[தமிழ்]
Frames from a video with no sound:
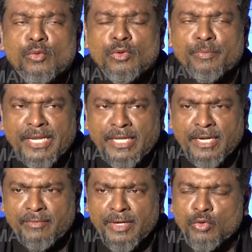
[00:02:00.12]
ஒரு பெரிய
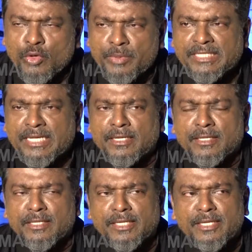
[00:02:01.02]
லெவலில் கொண்டு போய்
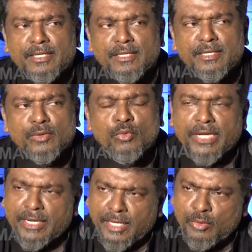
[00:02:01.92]
சேர்க்கறதுக்கு
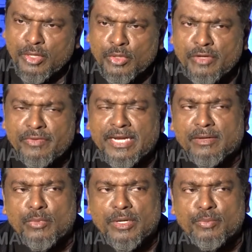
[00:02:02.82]
உங்கள் எல்லாருடைய உதவி
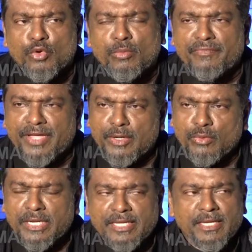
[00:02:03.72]
எனக்கு மனப்பூர்வமாக
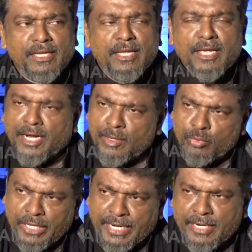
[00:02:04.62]
வேணுங்கிறத
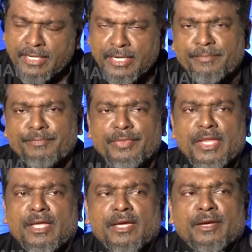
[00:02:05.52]
அன்போடு கேட்டுக்கிறேன்
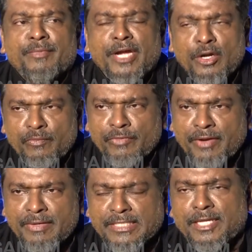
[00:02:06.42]
மீண்டும்
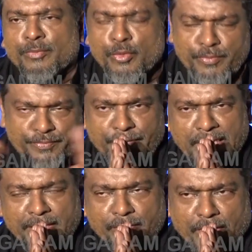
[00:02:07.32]
விரைவில் சந்திப்போம்
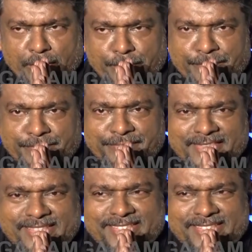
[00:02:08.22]
நன்றி வணக்கம்